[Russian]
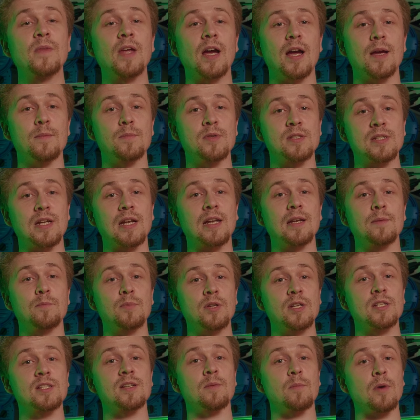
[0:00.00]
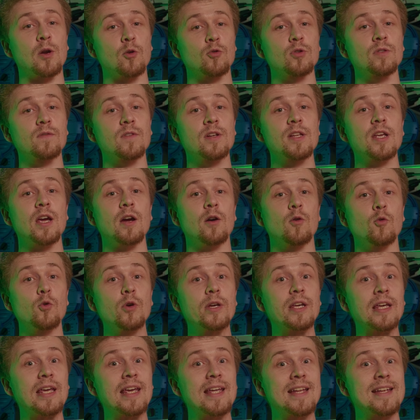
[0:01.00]
Обязательно берите оборудование у
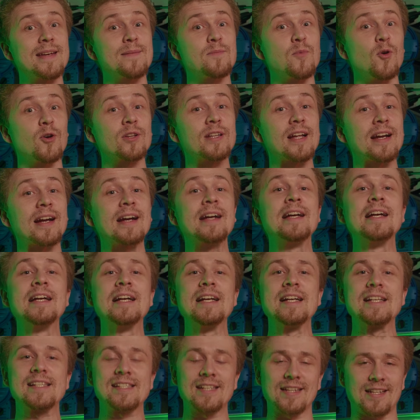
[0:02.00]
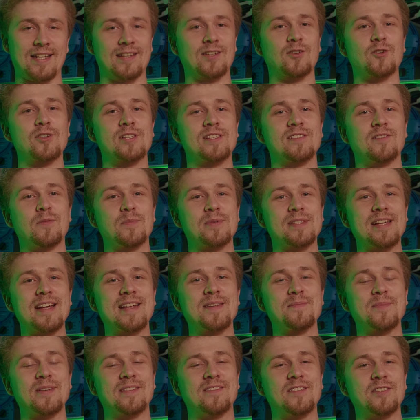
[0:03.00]
Кинемотора. Ссылка находится в
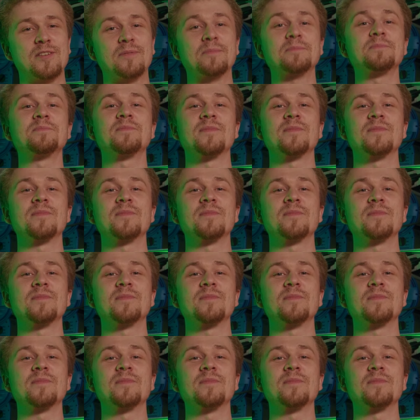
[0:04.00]
описании под видео.